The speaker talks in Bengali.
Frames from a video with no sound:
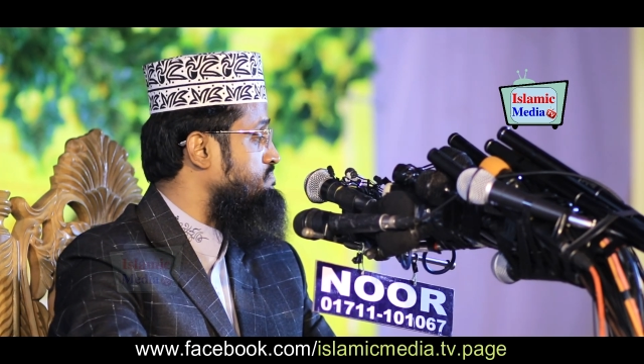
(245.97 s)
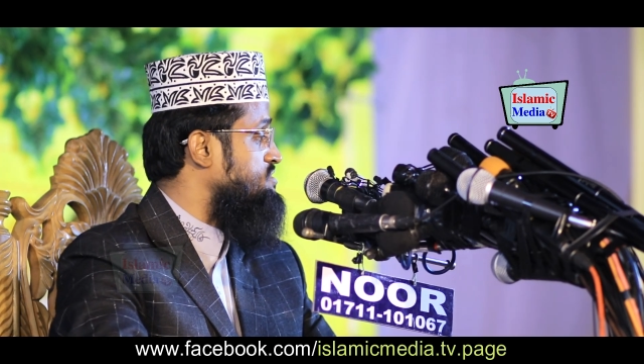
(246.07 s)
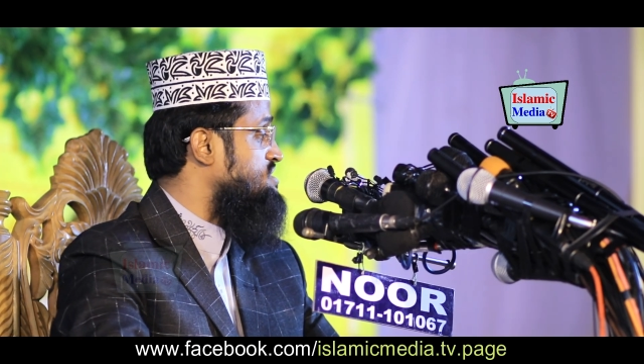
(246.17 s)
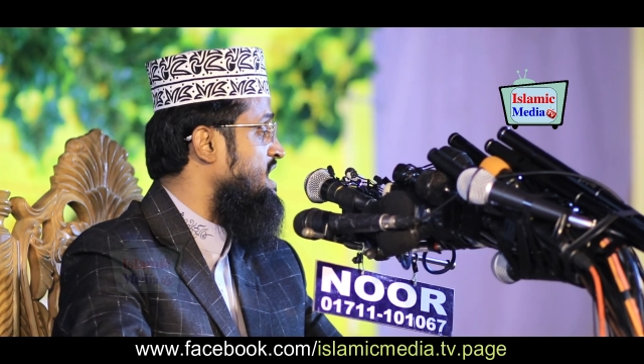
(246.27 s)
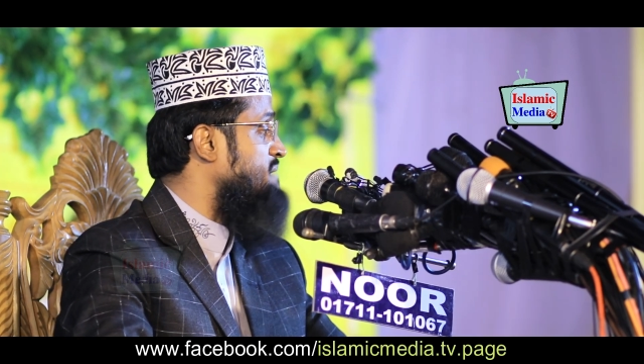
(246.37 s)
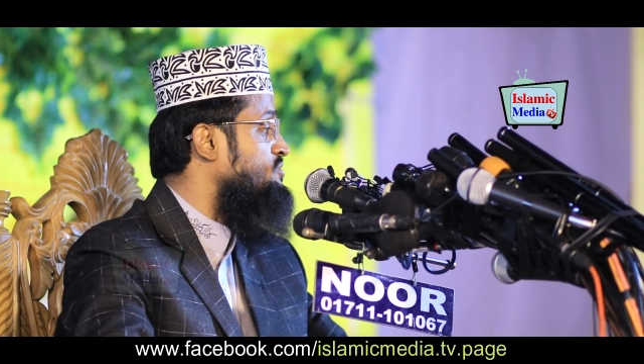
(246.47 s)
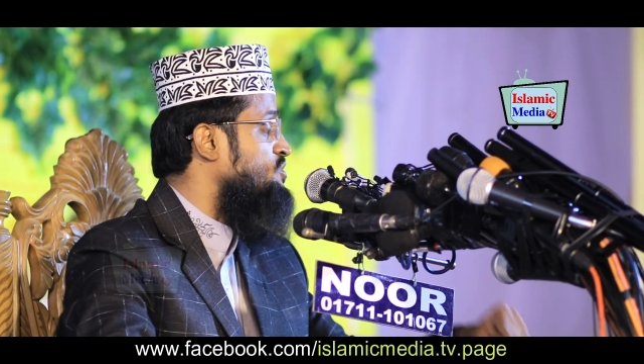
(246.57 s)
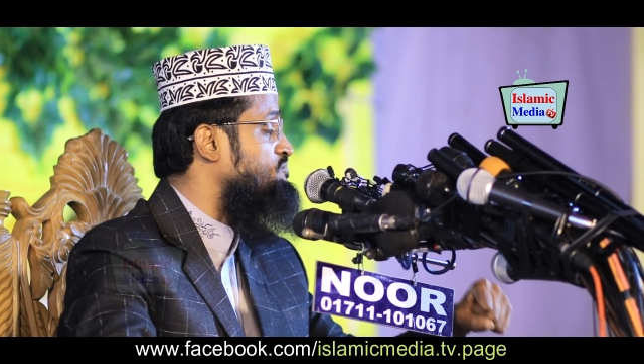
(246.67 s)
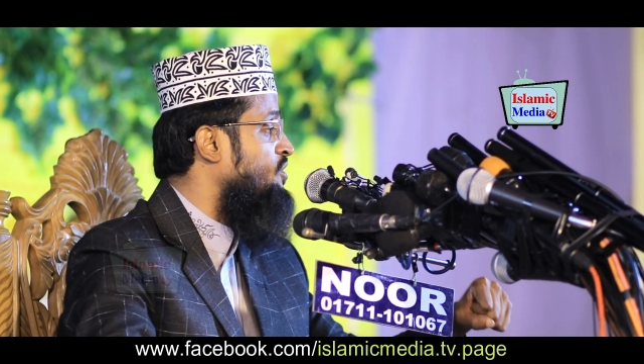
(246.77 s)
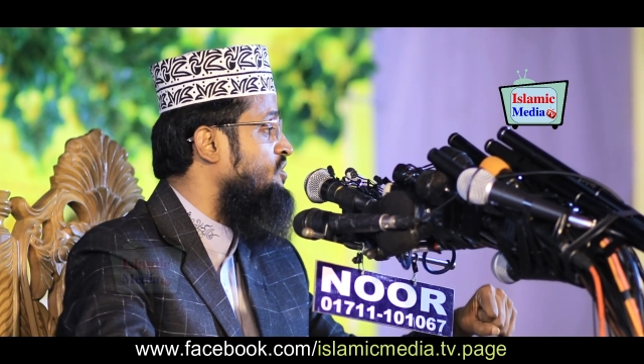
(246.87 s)
বিশাল
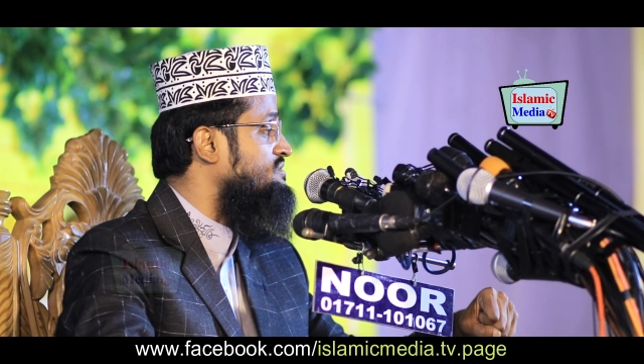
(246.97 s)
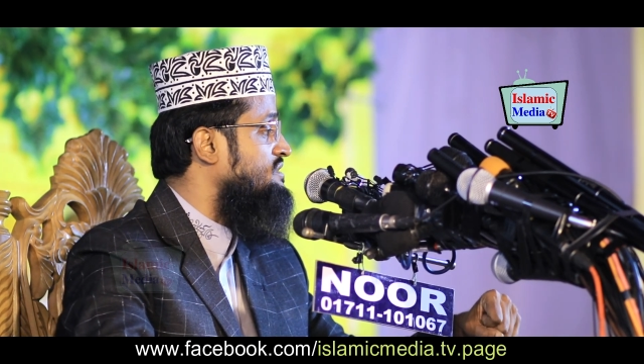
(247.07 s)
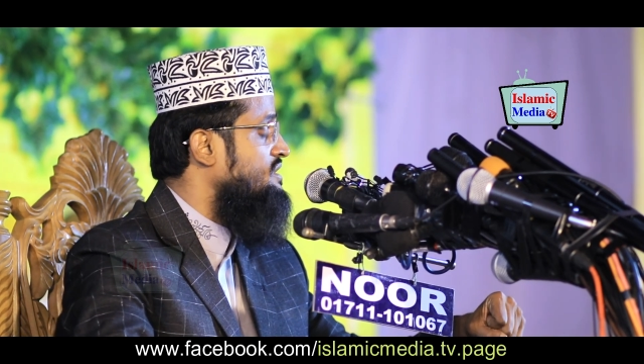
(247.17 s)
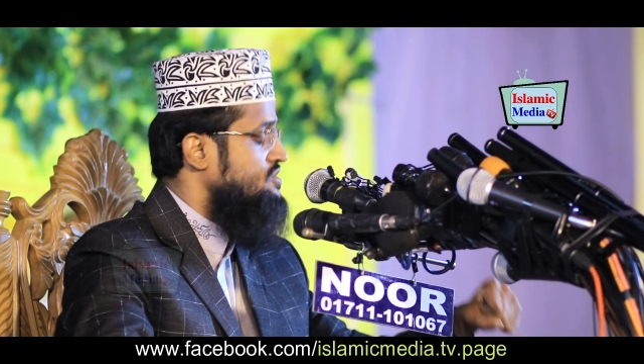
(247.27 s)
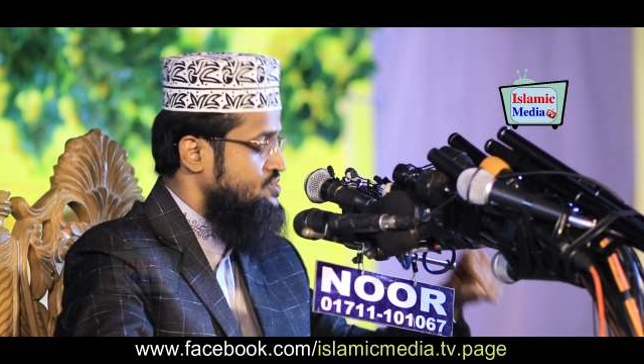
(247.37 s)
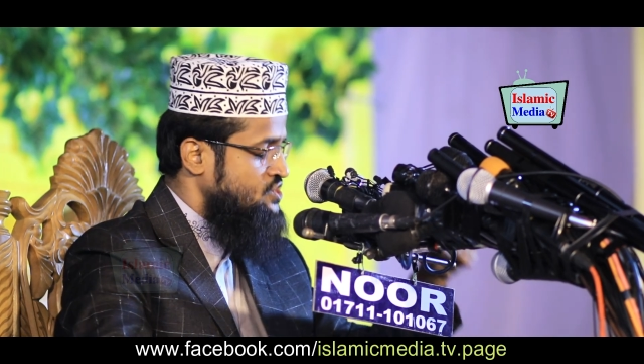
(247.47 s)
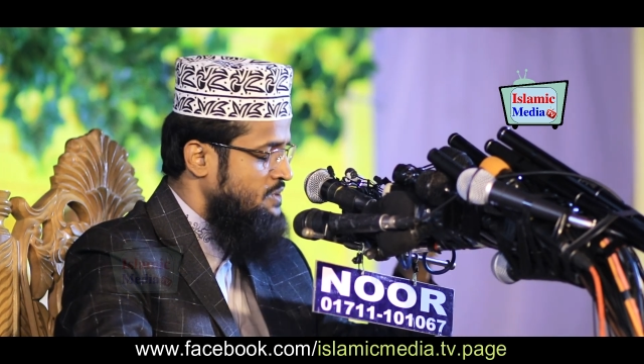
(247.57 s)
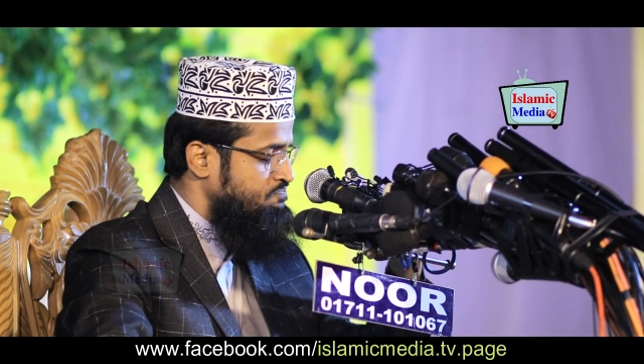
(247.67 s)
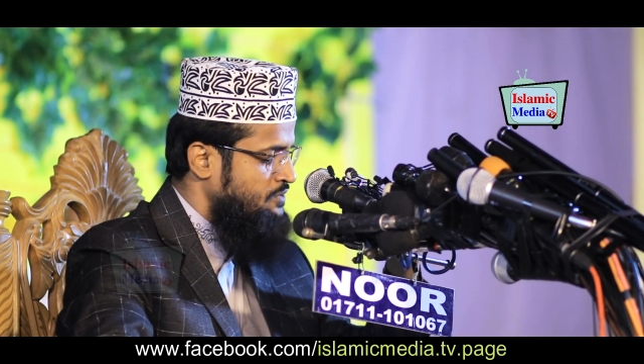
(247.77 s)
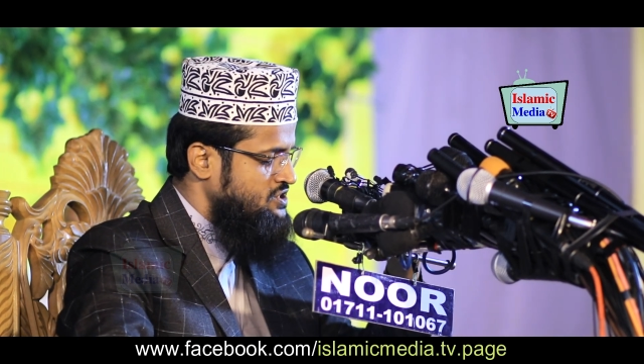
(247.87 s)
বড় পথ
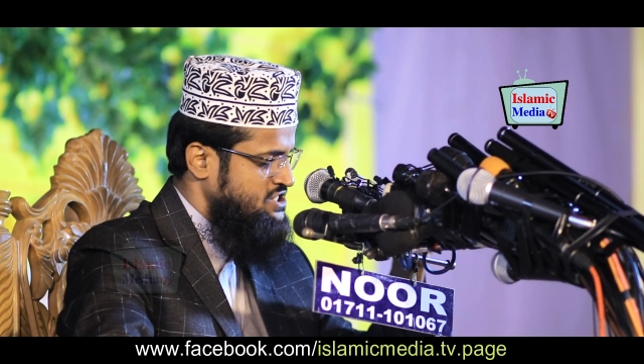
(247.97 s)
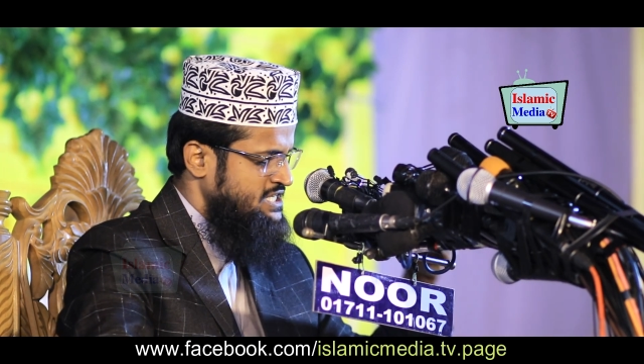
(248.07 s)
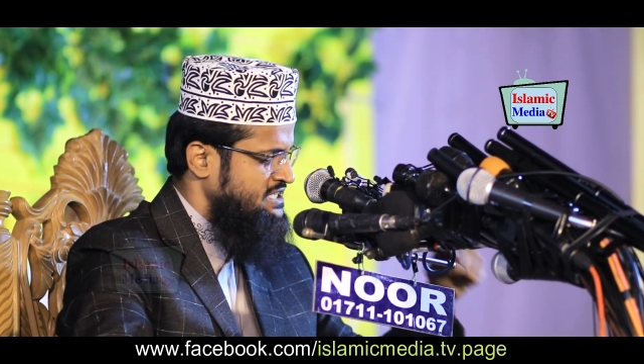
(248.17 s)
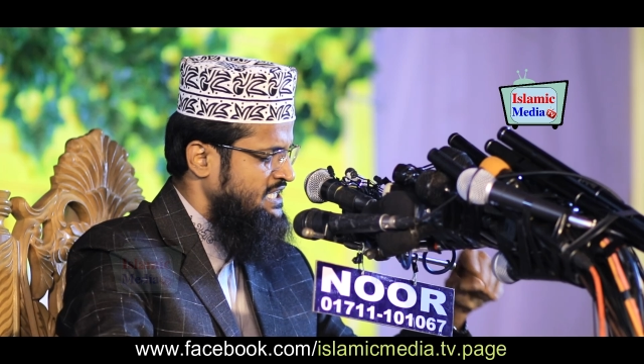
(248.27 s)
সব পথ ছেড়ে